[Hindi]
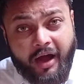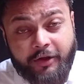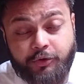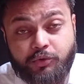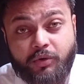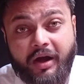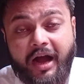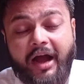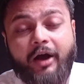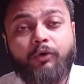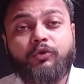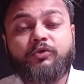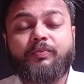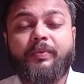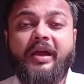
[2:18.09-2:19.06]
आ चुका है
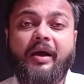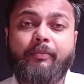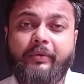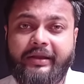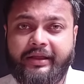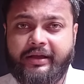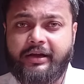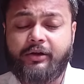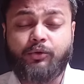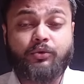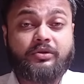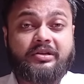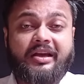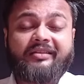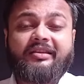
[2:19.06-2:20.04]
उस पर आप क्लिक कर
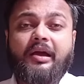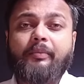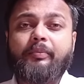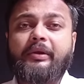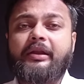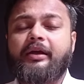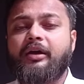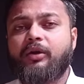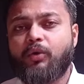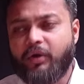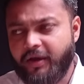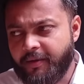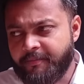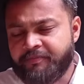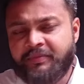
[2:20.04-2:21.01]
दो जैसे आप क्लिक
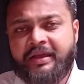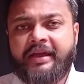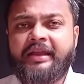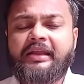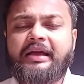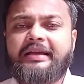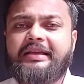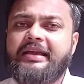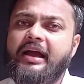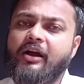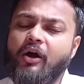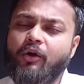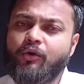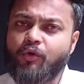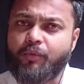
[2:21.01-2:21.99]
करोगे इनका ये
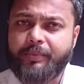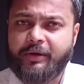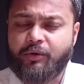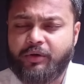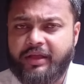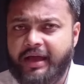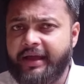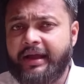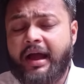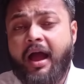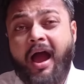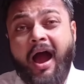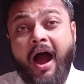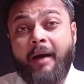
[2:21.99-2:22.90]
अकाउंट ओपन हो जाएगा